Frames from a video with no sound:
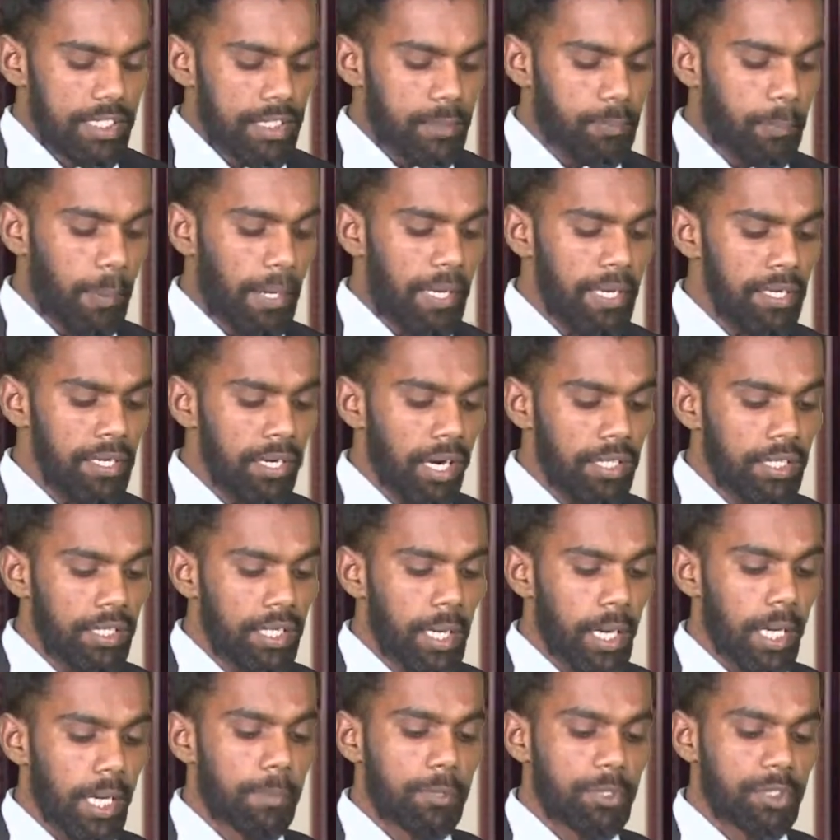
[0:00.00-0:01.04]
ஸ்பெயின்
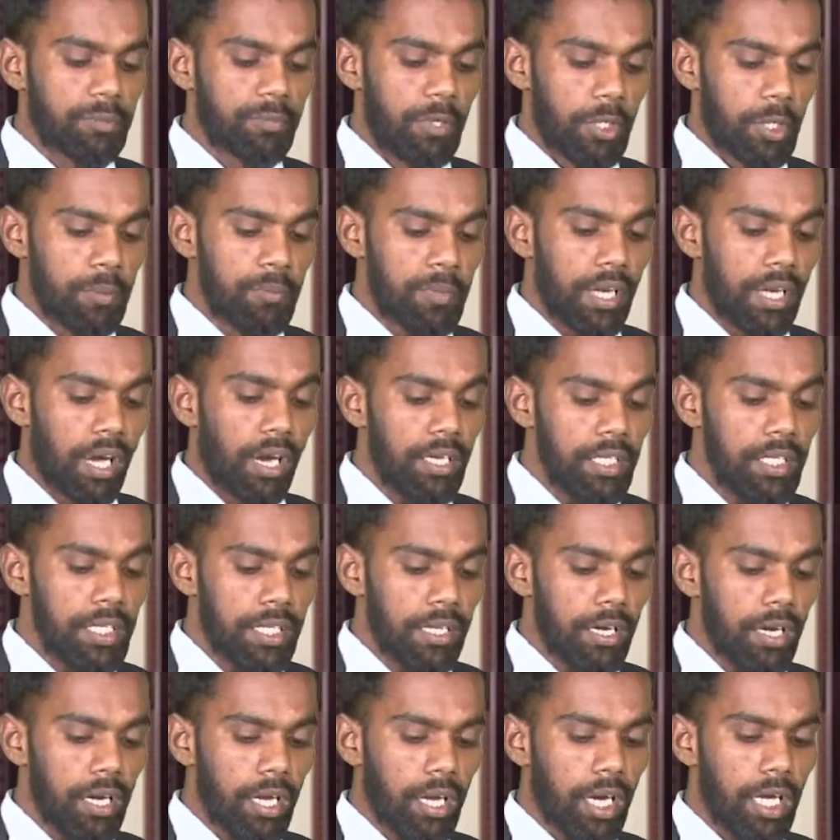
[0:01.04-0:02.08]
நாட்டில் நடைபெற்று வரும்
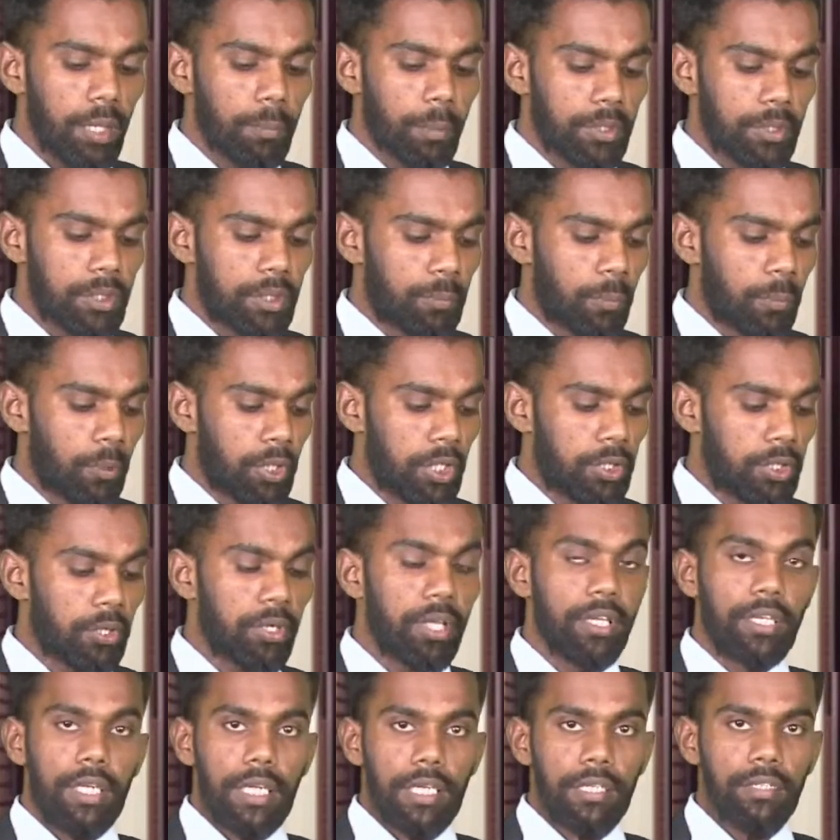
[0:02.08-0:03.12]
லாலிகா கால்பந்து போட்டித்
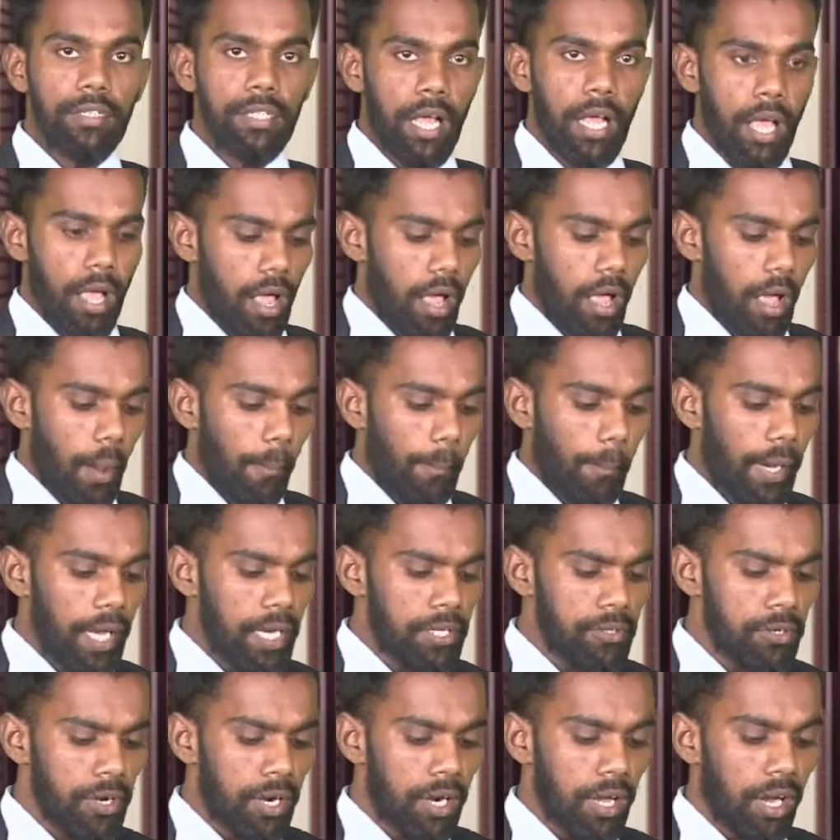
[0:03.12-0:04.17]
தொடரில்
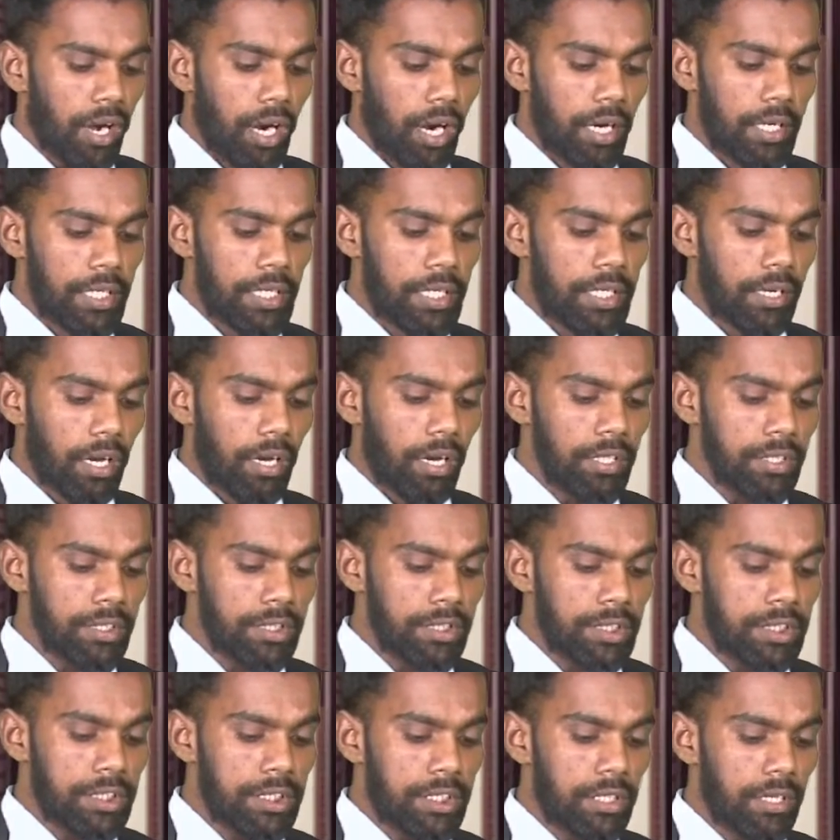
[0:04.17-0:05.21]
பேர்சலோனா அணி
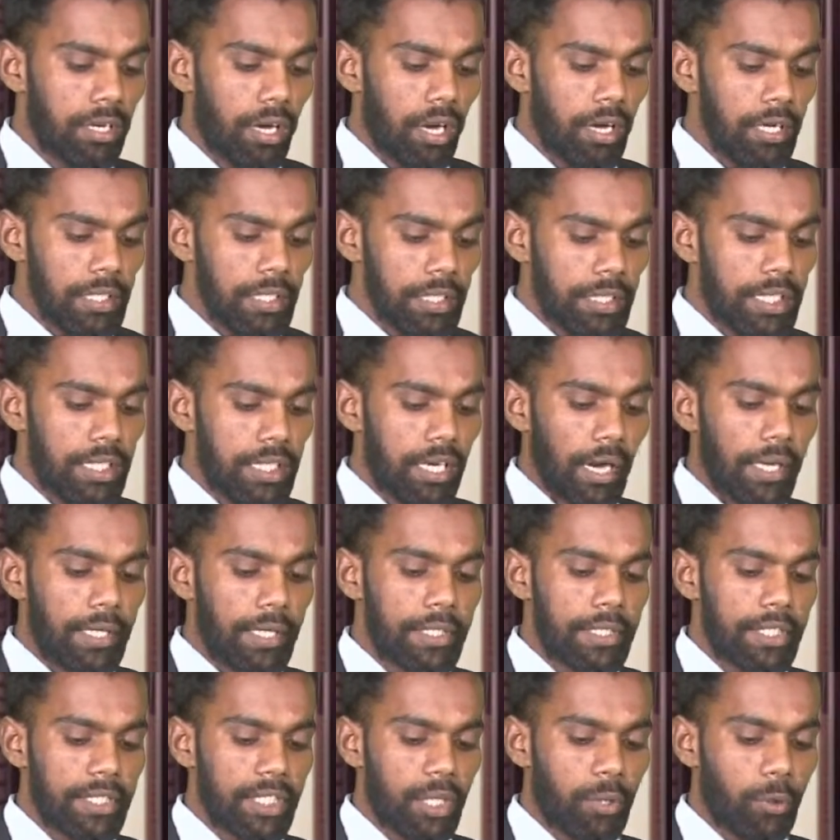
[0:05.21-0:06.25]
நான்கு நாலுக்கு
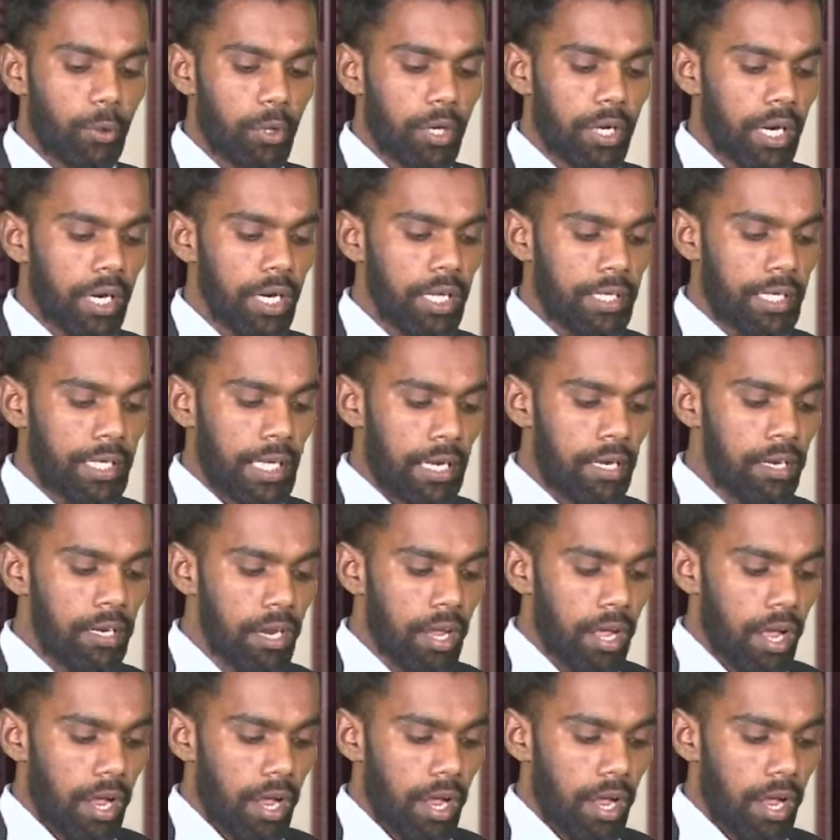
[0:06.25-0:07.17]
ஐந்து என்ற கோல் கணக்கில்